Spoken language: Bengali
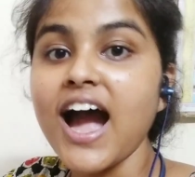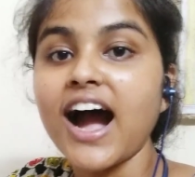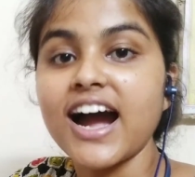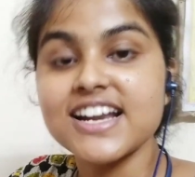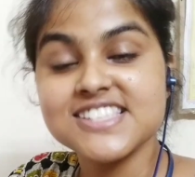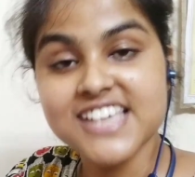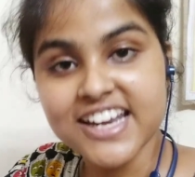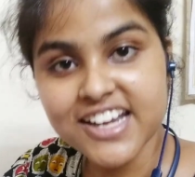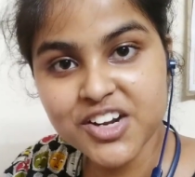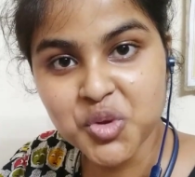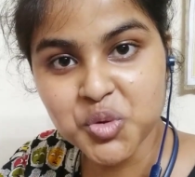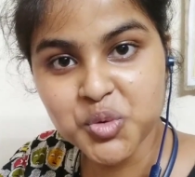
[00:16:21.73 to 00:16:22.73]
আর চ্যানেলে
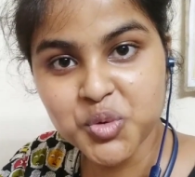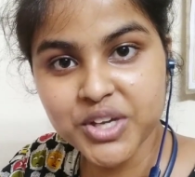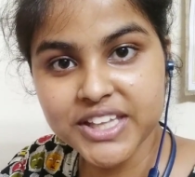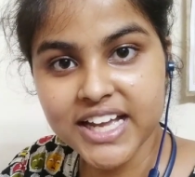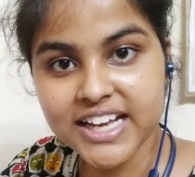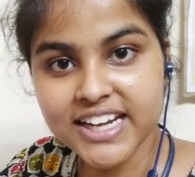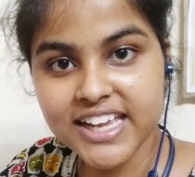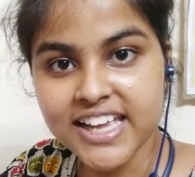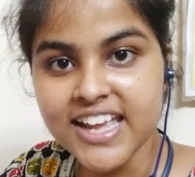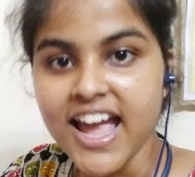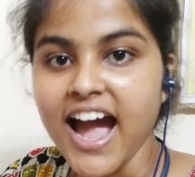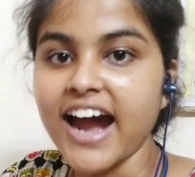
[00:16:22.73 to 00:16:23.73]
নতুন হয়ে থাকলে
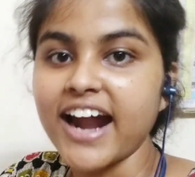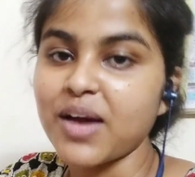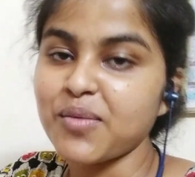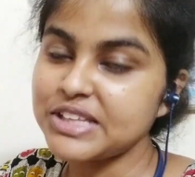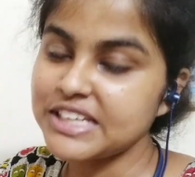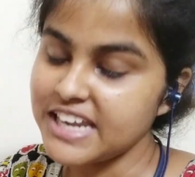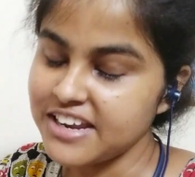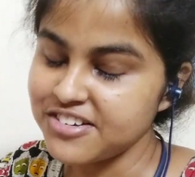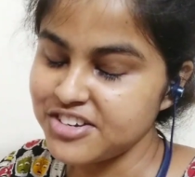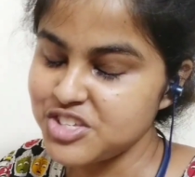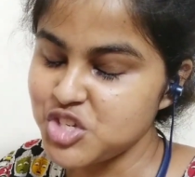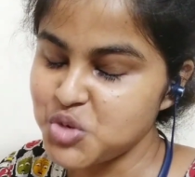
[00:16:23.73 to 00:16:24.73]
আর আমাদের
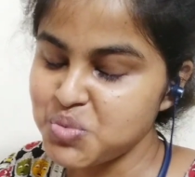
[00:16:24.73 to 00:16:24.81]
এনরিচ